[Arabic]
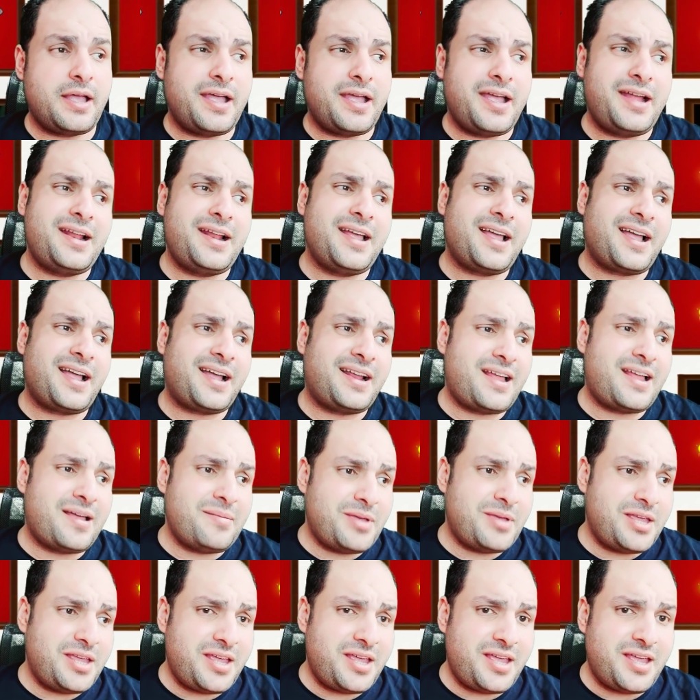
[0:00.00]

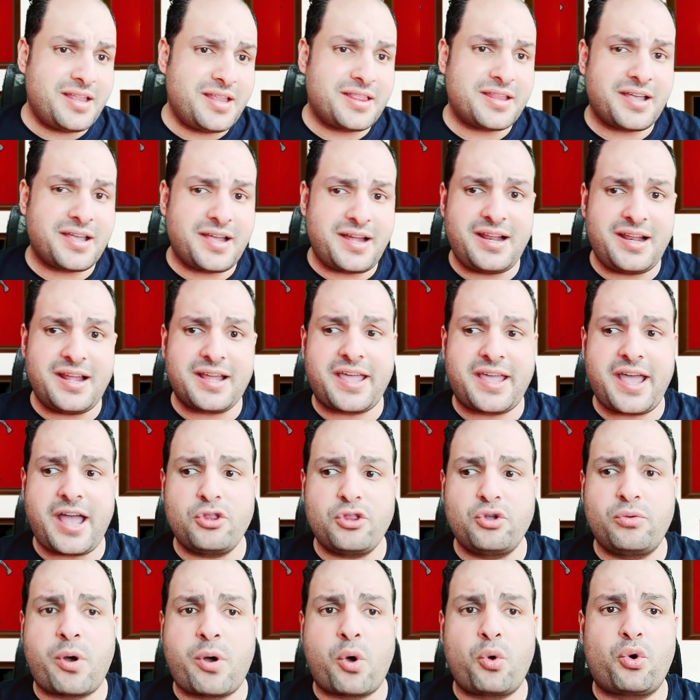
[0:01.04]
الإعلاميين اللي
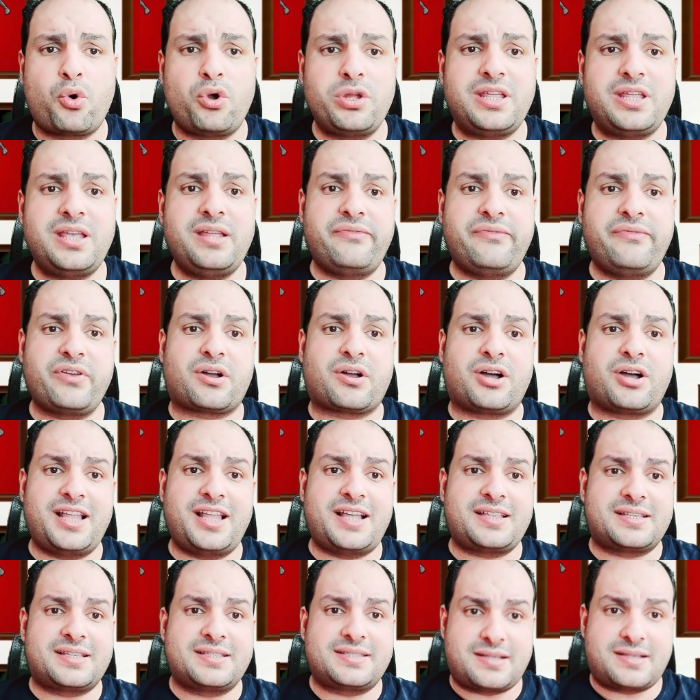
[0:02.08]
كانوا موجودين في
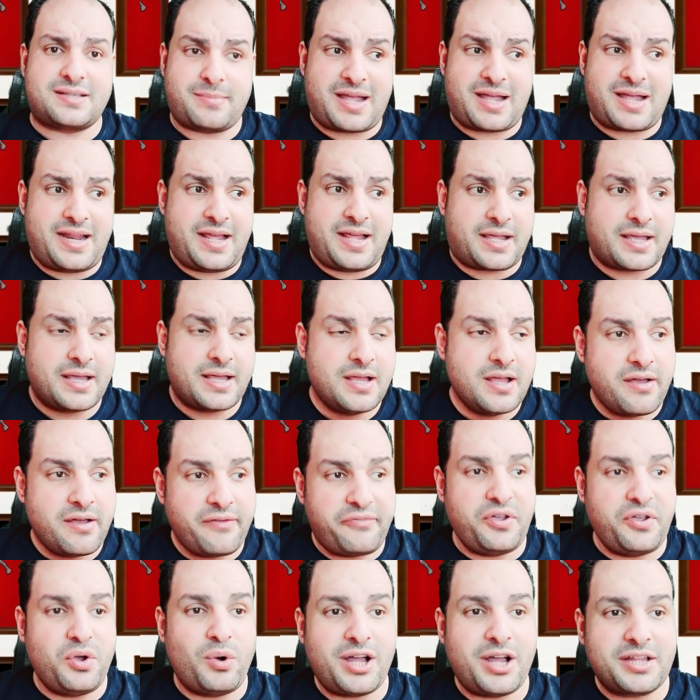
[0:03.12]
قناة الزمالك
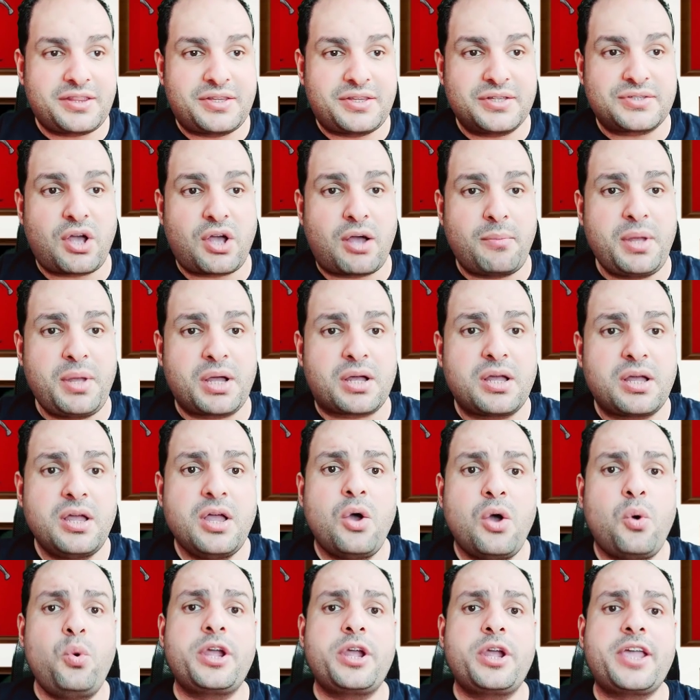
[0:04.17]
في وقت سابق
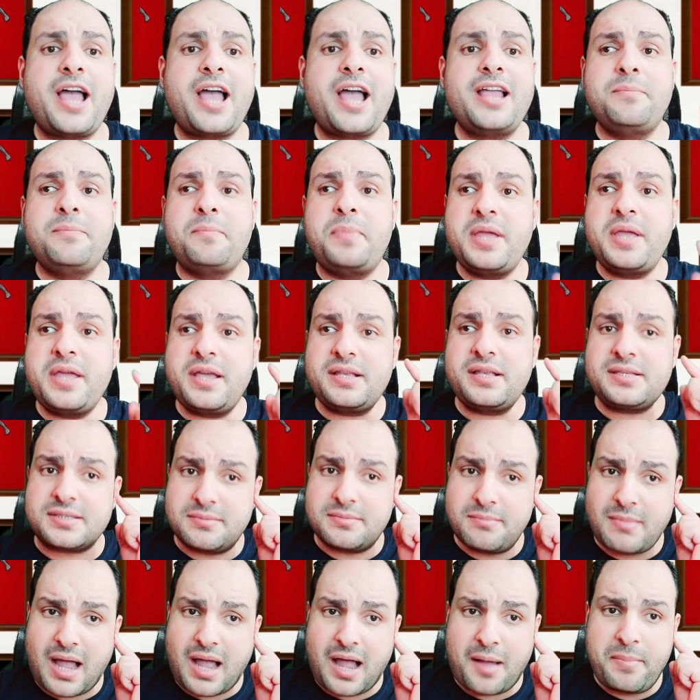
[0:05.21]
وكان
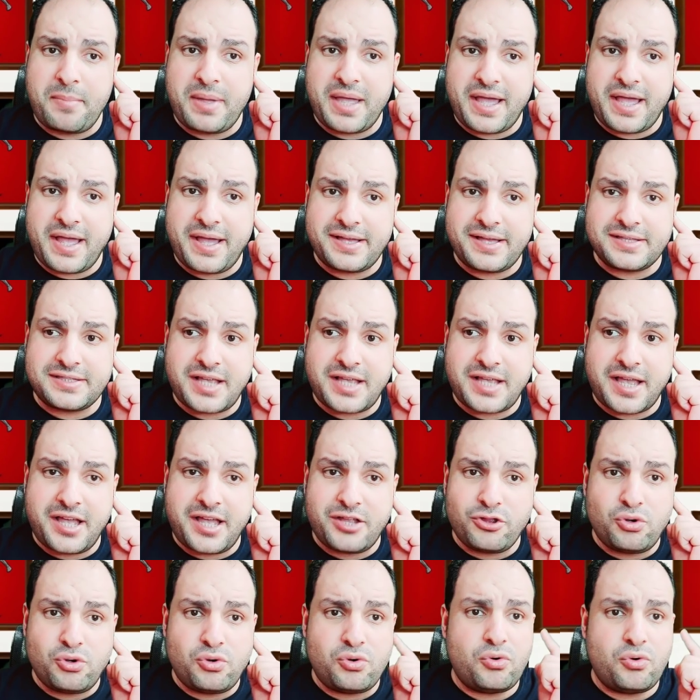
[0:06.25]
بيسمع
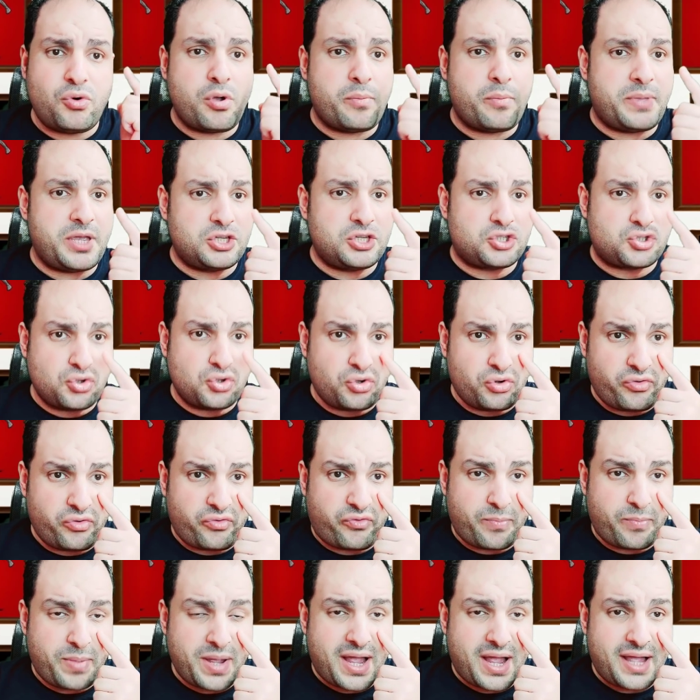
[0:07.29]
بآذانه
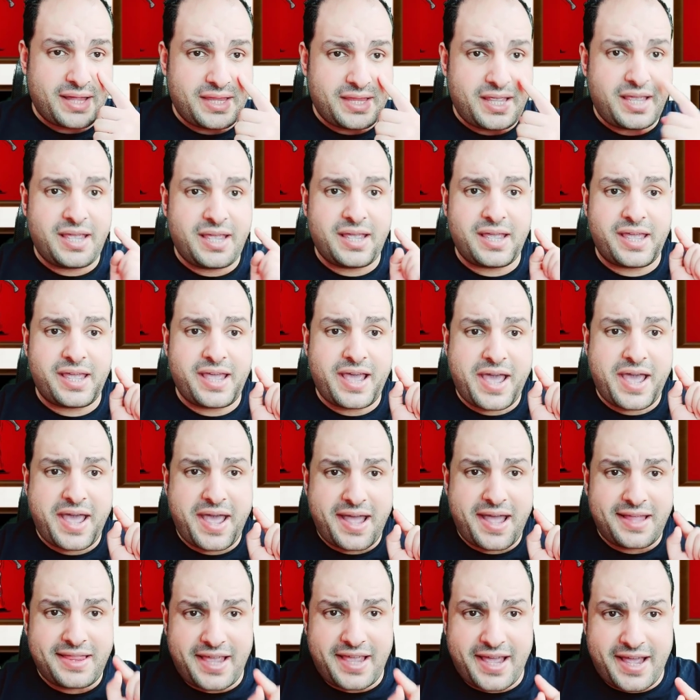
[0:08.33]
وبيشوف بعينيه
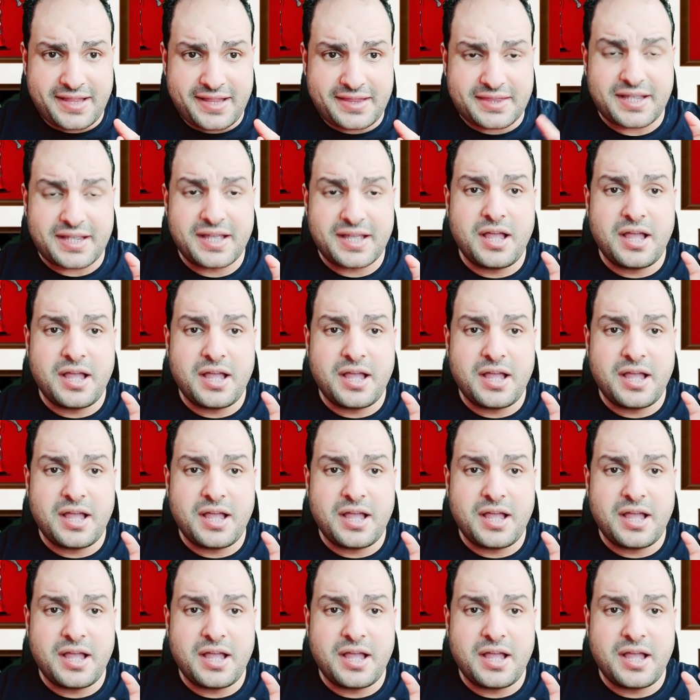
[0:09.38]
إهانات